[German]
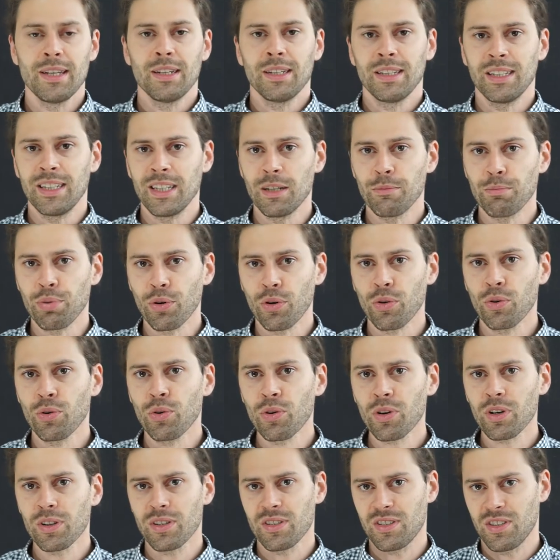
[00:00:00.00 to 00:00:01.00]
Hier
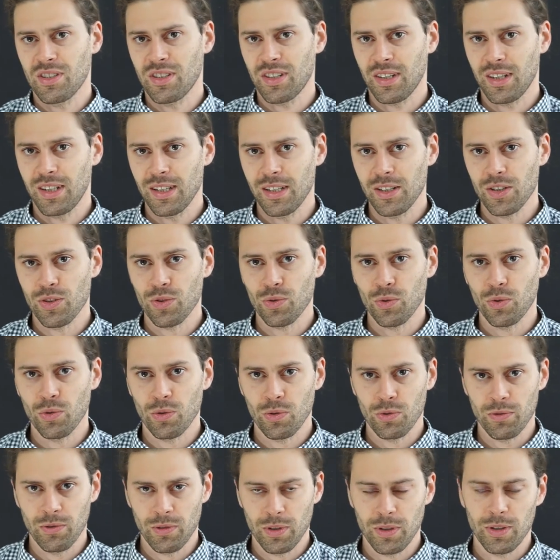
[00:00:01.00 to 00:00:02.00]
berühren sich
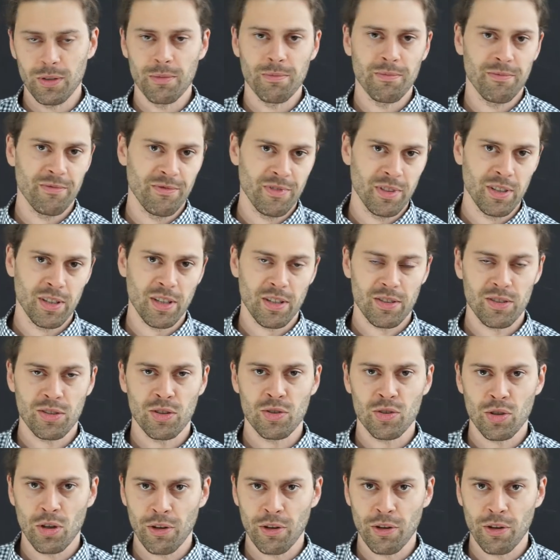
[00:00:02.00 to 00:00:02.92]
also, ähm, wie das des